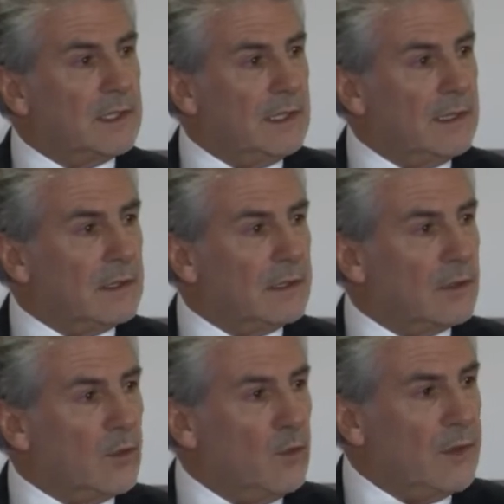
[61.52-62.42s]
tienen
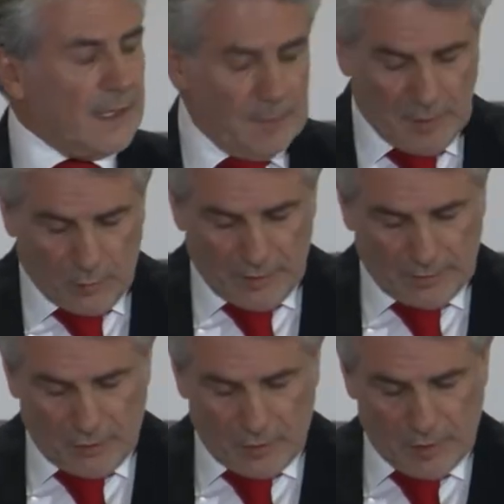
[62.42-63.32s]
una gran
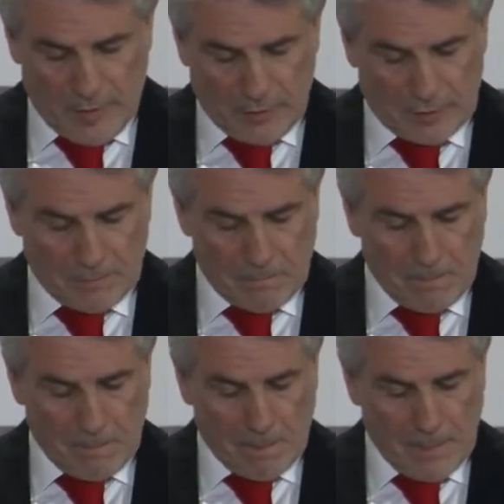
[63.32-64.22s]
vinculación con el banco
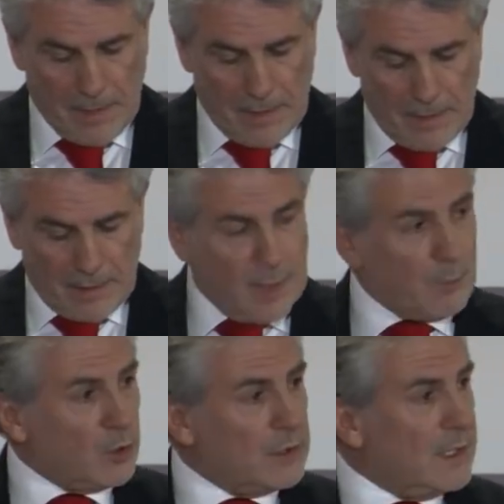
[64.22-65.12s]
y
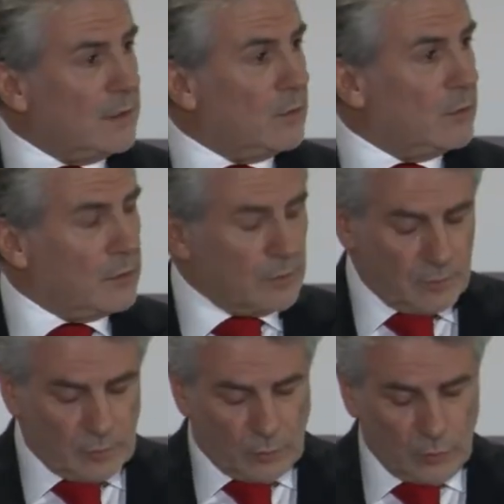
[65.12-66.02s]
aportan
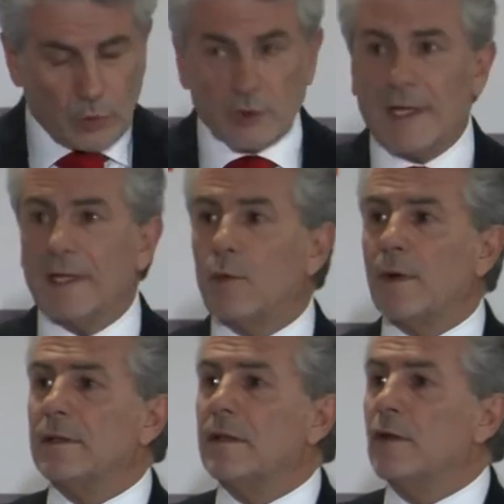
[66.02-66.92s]
un total de
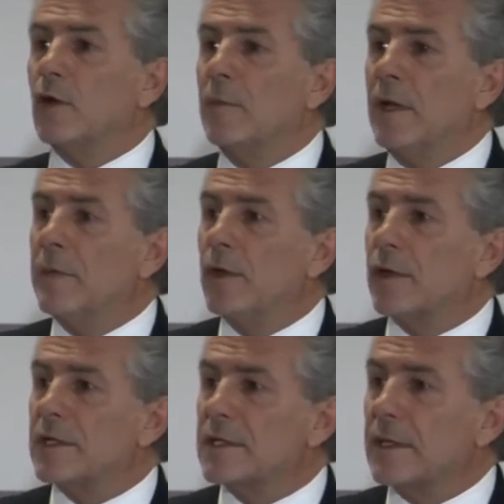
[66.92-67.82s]
45.000
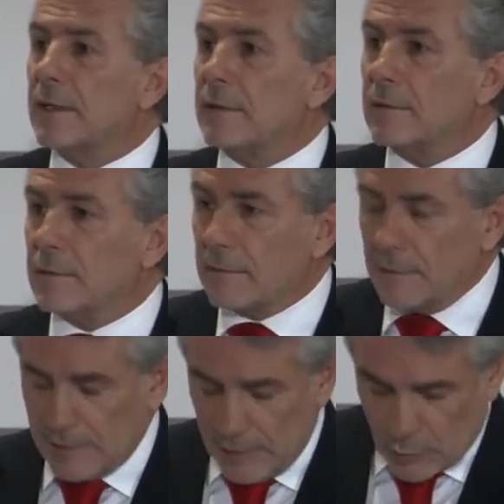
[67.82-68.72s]
millones de,
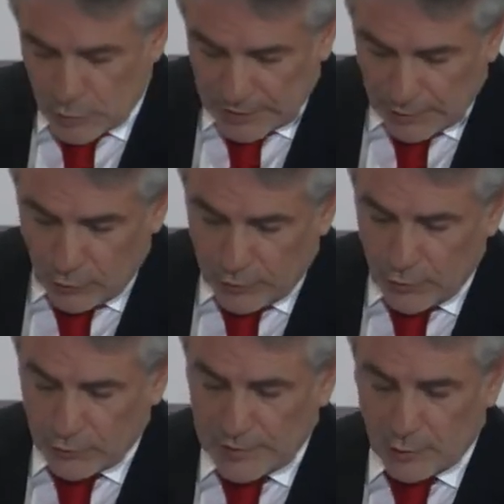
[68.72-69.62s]
euros de
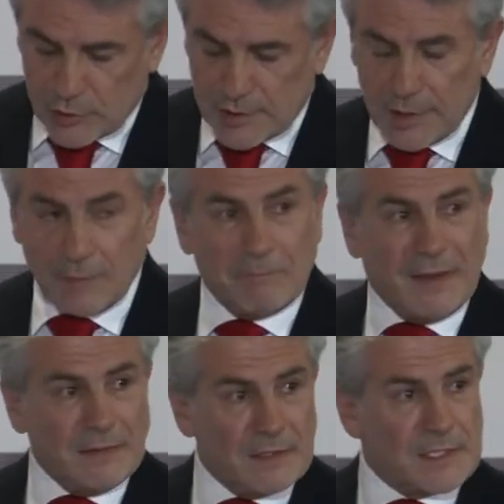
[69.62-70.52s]
negocio, de los que
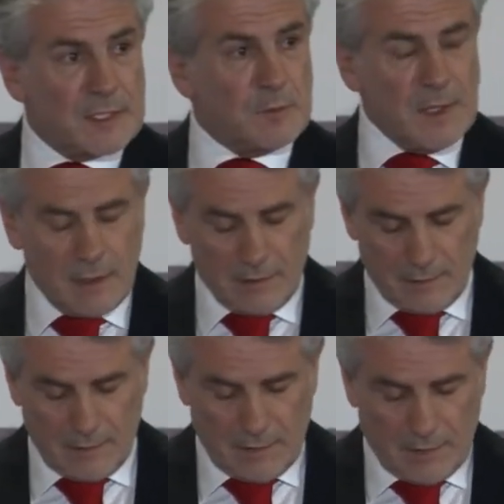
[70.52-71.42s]
26.000
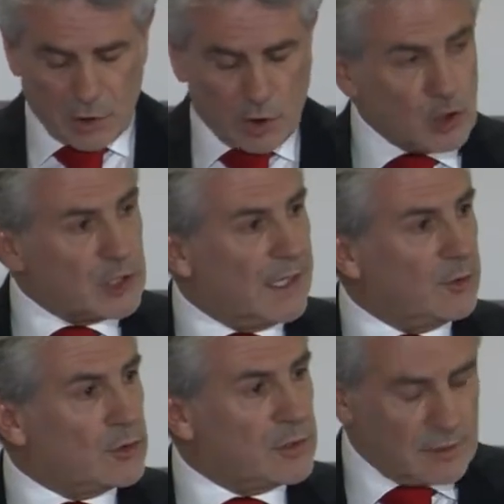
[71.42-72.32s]
son
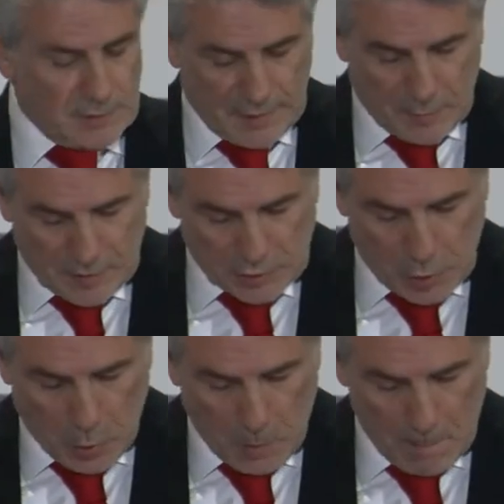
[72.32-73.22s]
saldos de inversión.